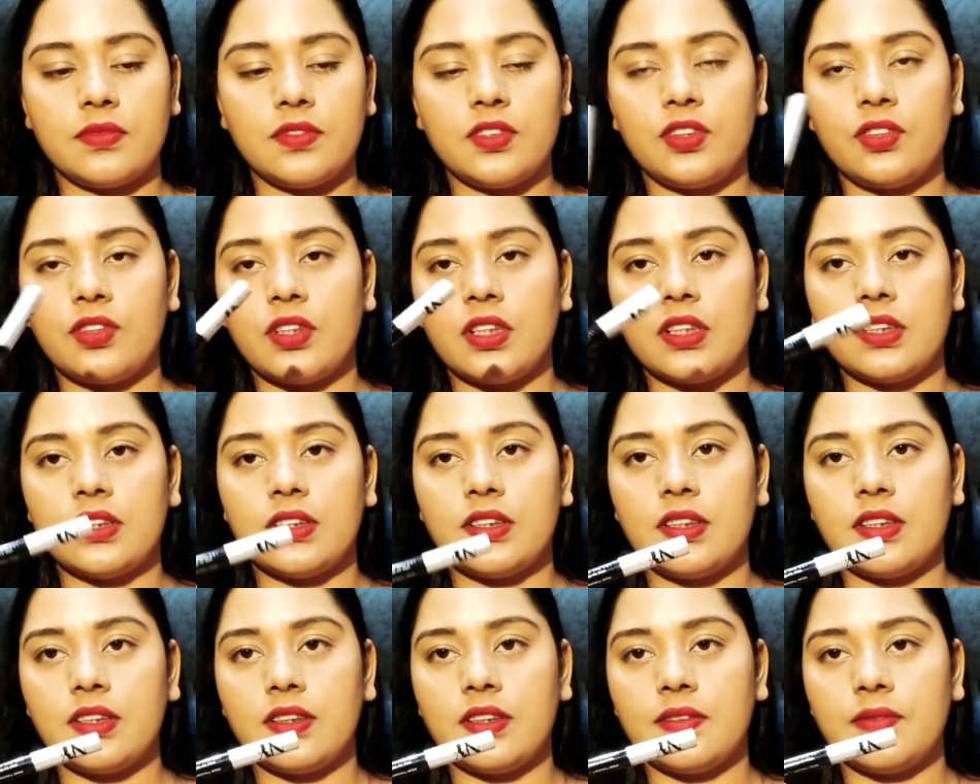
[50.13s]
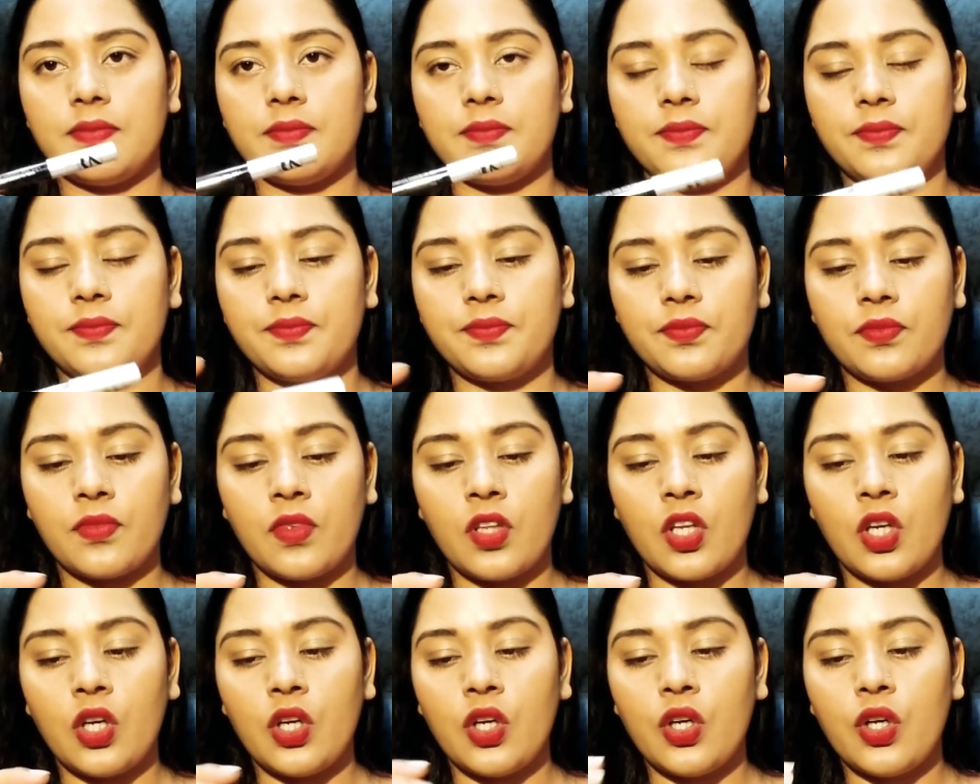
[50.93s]

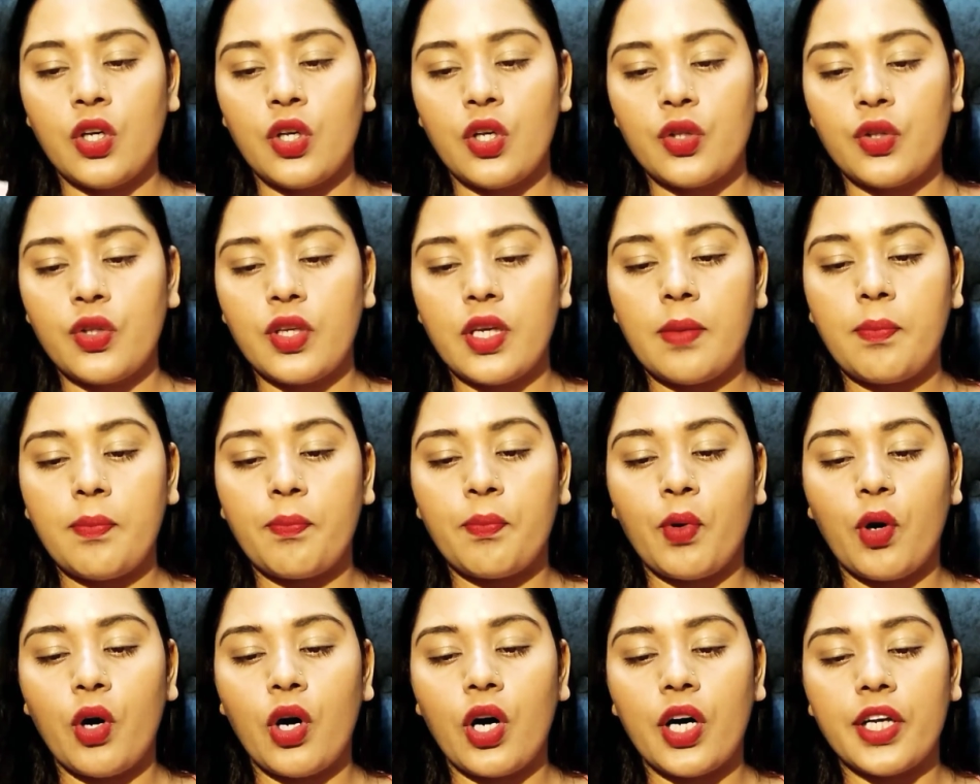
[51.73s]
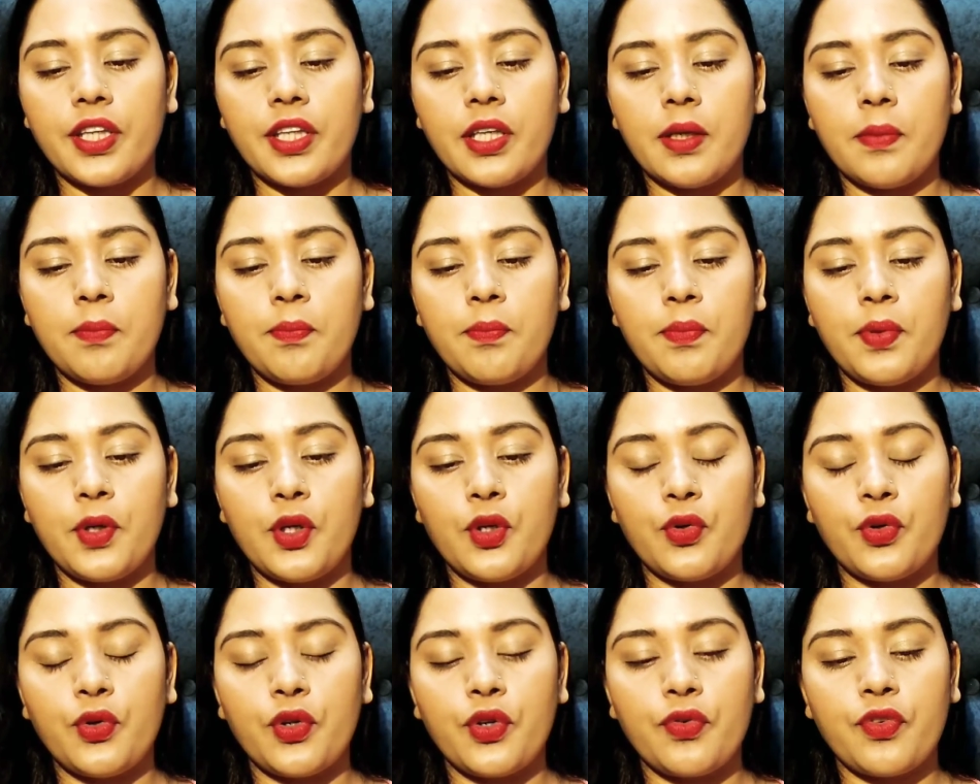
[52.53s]
तो ये बहुत ही
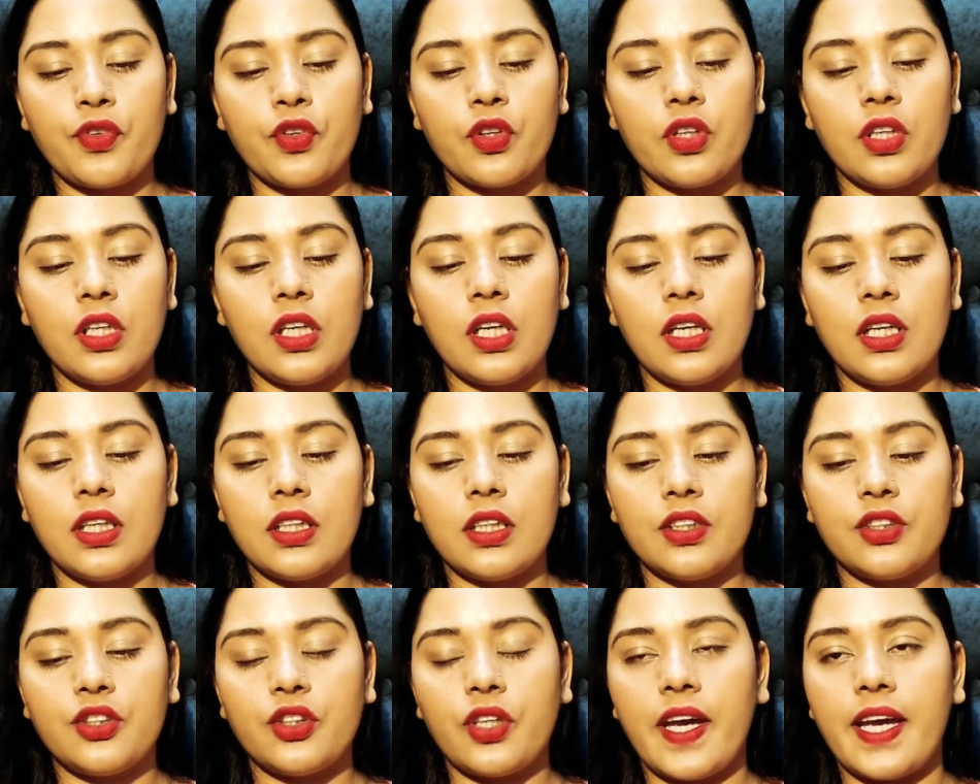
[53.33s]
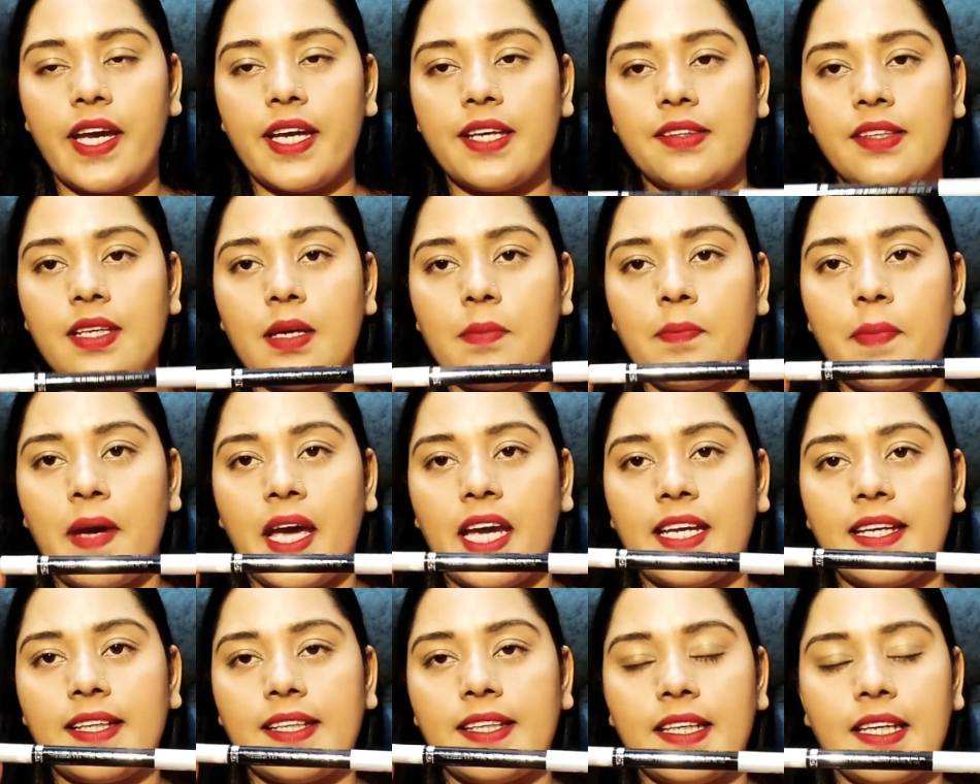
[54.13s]
ब्यूटीफुल uh, जो है इसकी
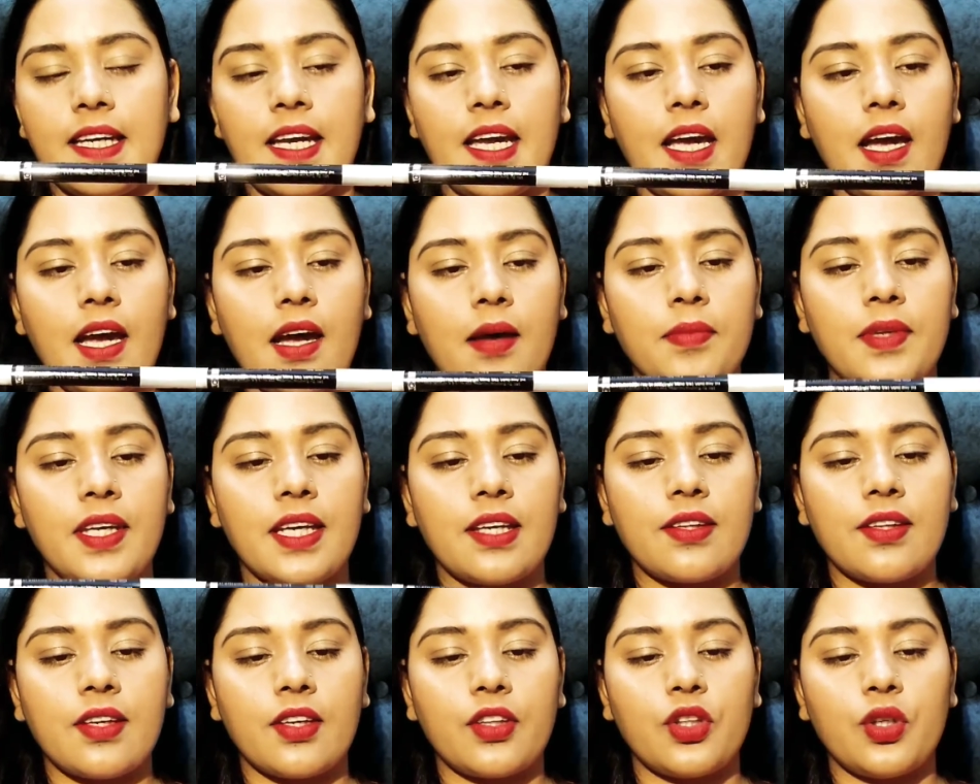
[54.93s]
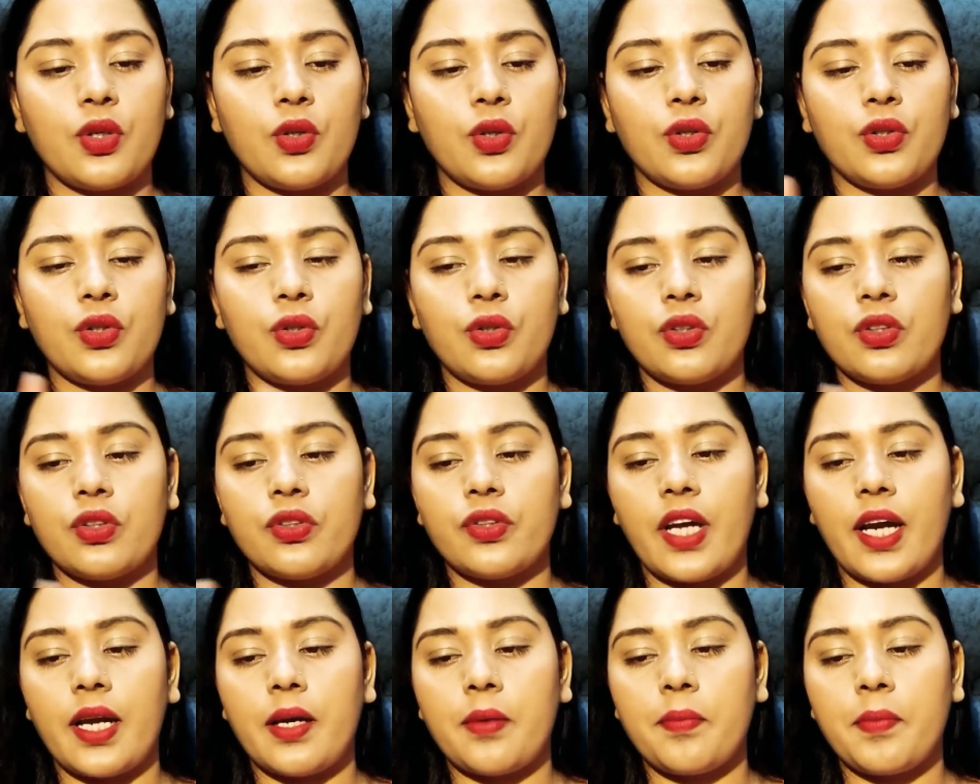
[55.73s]
पैकेजिंग है आप देख सकते हो दोनों
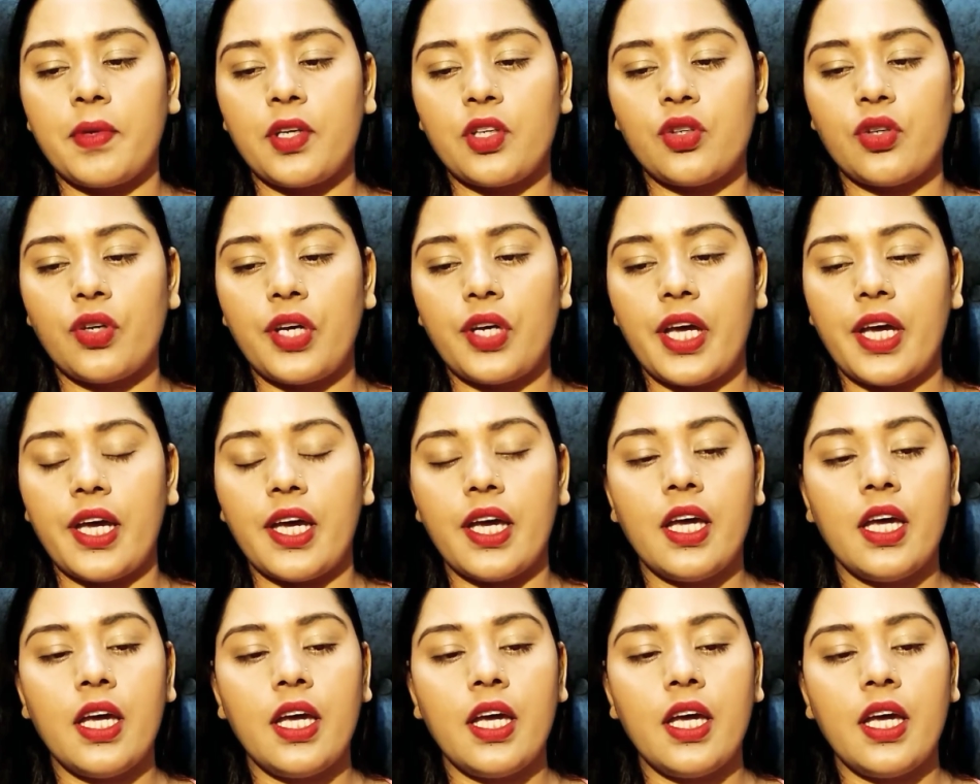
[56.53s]
साइड में जो है